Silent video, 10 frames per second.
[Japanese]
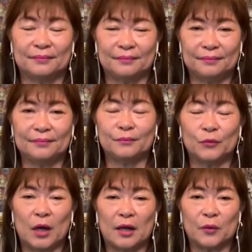うん、
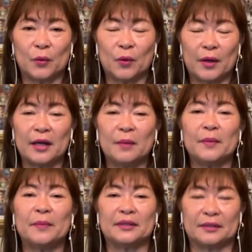あの選べ
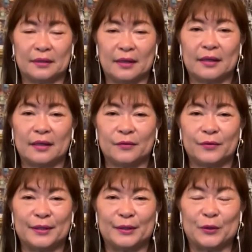ますね9
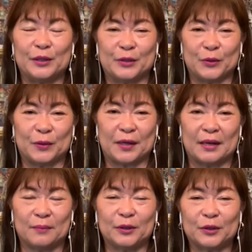フィート以上
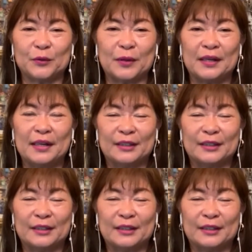かもしくは